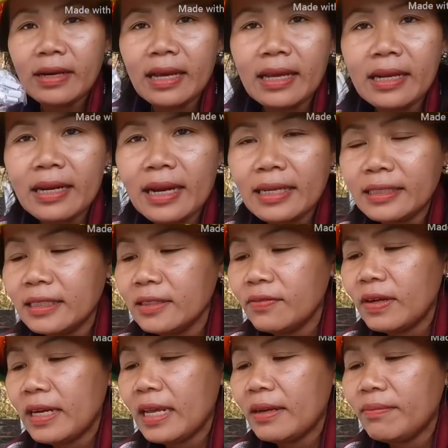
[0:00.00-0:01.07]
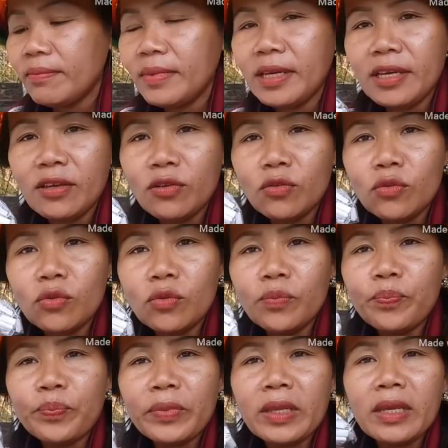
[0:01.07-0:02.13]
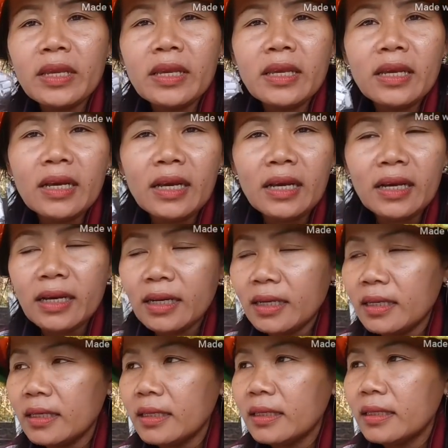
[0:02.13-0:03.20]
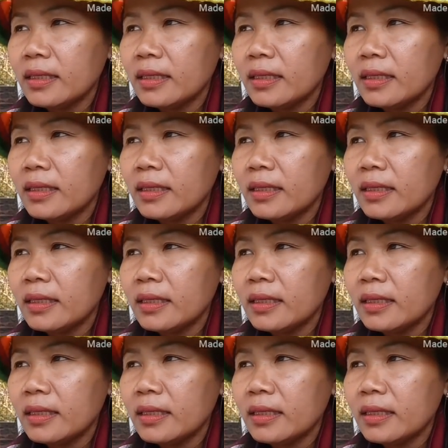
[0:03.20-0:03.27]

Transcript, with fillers: วนะรายชื่อวันนั้นมีอยู่ เอ่อ